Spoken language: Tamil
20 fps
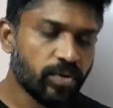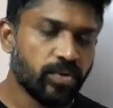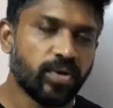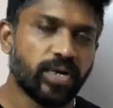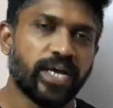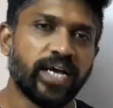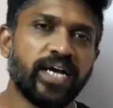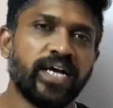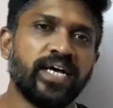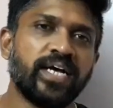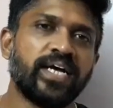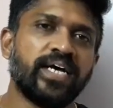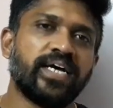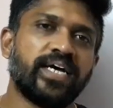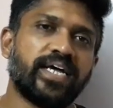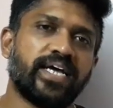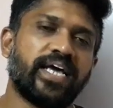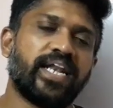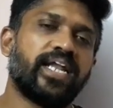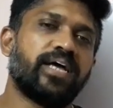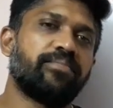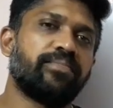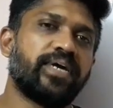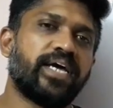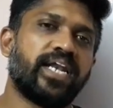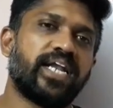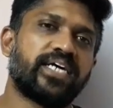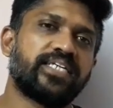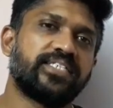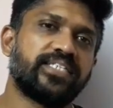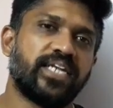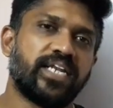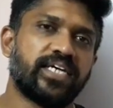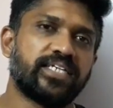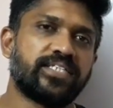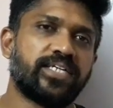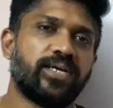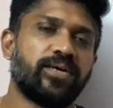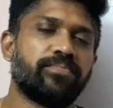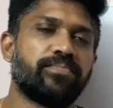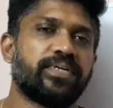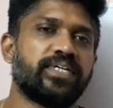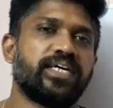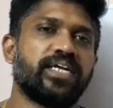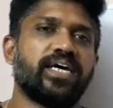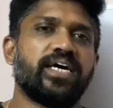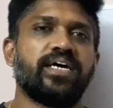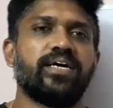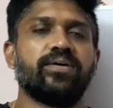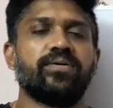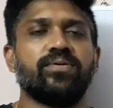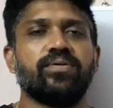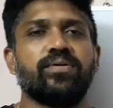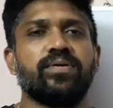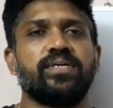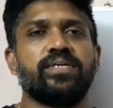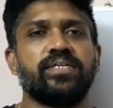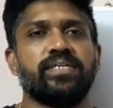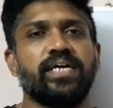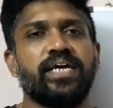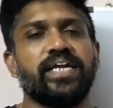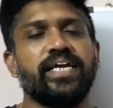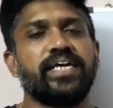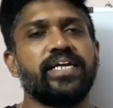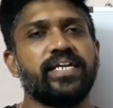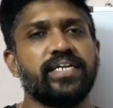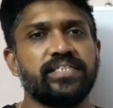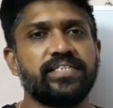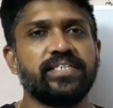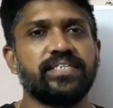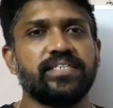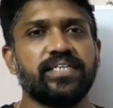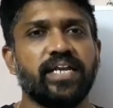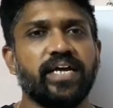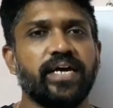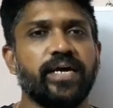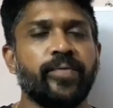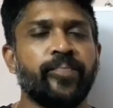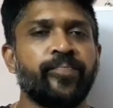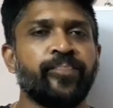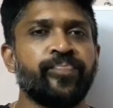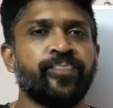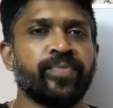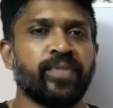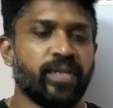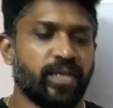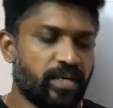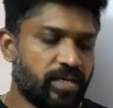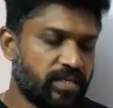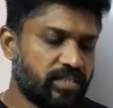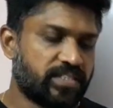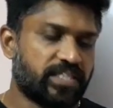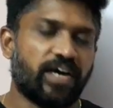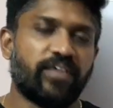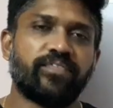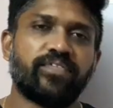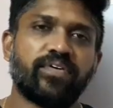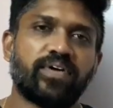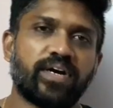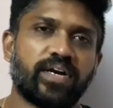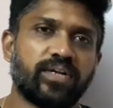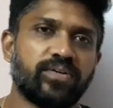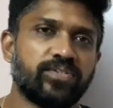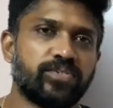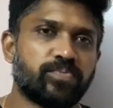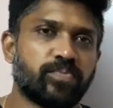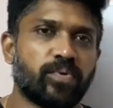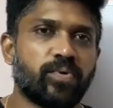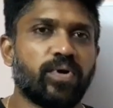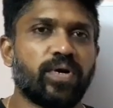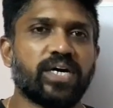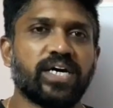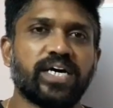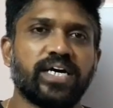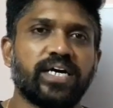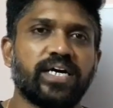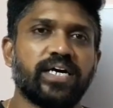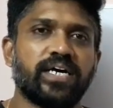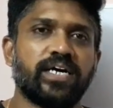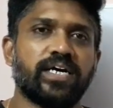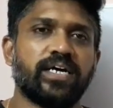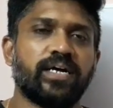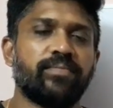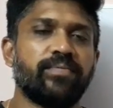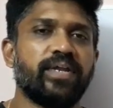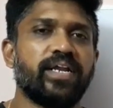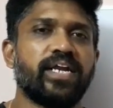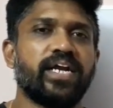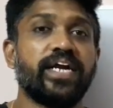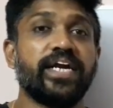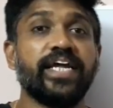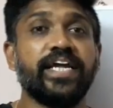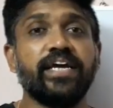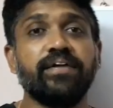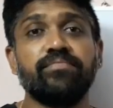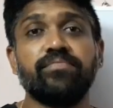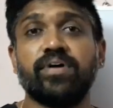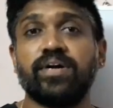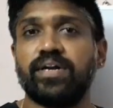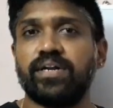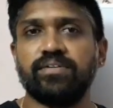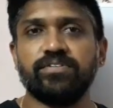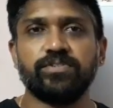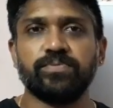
ஓகே எல்லாமே எல்லா சில்லர்ஸ்லேயும் பார்த்தீங்கன்னா நிறைய இண்டஸ்ட்ரீஸில் சாஃப்ட் வாட்டர் யூஸ் பண்ணுவாங்க அப்படி இல்லைனா டிஎம் வாட்டர்